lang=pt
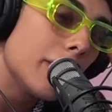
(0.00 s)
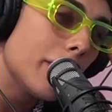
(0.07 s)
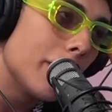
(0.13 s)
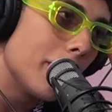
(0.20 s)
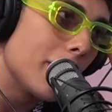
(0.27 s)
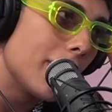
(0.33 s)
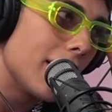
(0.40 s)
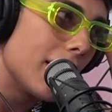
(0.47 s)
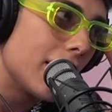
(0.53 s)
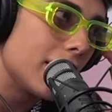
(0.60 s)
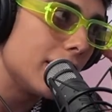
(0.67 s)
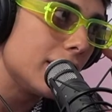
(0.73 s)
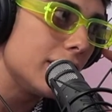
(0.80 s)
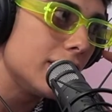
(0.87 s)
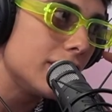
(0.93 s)

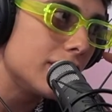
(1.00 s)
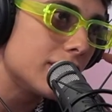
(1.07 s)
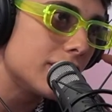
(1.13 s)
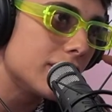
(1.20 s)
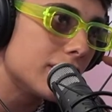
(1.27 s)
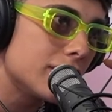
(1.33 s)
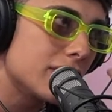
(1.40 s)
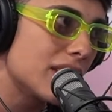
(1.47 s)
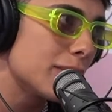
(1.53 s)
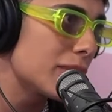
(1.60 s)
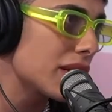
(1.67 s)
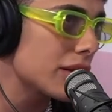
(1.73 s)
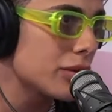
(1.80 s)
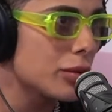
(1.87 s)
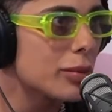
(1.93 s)
mas sempre
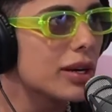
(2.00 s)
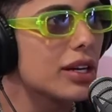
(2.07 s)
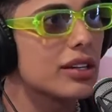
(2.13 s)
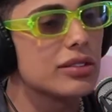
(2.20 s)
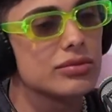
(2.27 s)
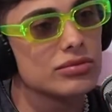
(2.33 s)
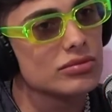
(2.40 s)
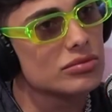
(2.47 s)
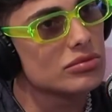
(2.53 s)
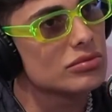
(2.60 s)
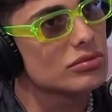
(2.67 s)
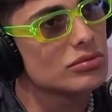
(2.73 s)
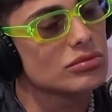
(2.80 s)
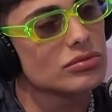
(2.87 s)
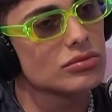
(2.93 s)
tratou bem.
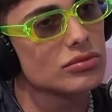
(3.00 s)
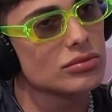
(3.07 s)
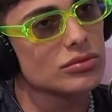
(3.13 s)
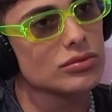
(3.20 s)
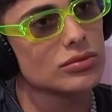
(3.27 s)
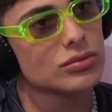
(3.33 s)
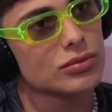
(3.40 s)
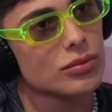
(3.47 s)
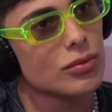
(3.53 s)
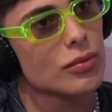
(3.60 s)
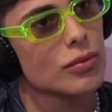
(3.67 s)
É, eu, eu, eu já tive